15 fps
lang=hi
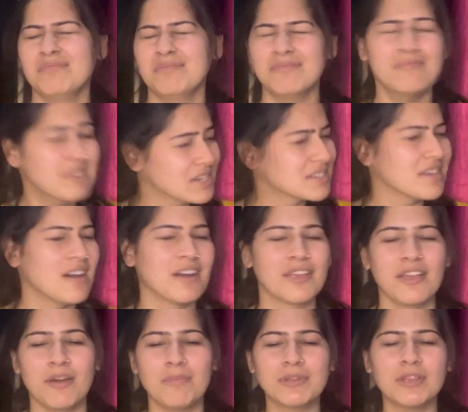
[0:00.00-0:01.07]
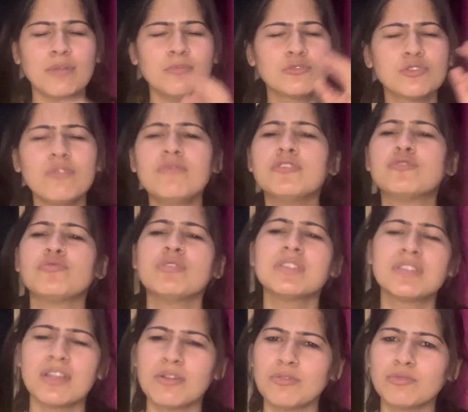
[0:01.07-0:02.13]
मजा आ गया मतलब उसके विजुअल्स
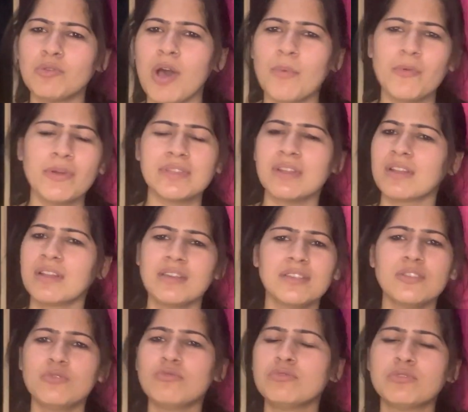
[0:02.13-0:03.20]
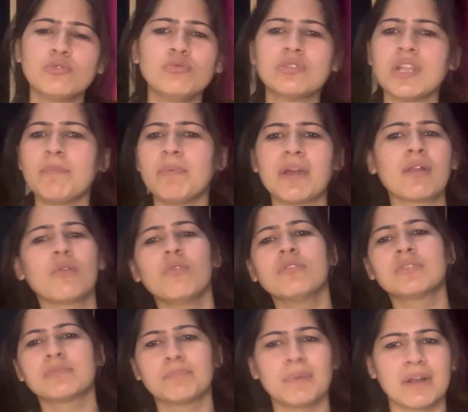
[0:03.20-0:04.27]
देखो तो आपको ऐसा लग रहा है किसी दूसरे
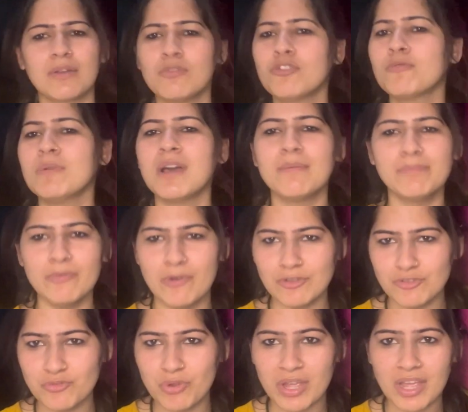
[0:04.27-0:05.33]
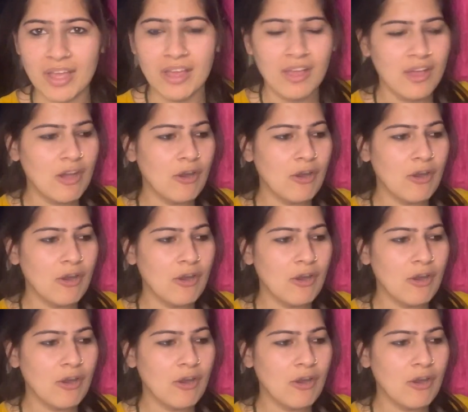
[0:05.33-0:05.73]
परलोक परलोक में हम पहुंच चुके हैं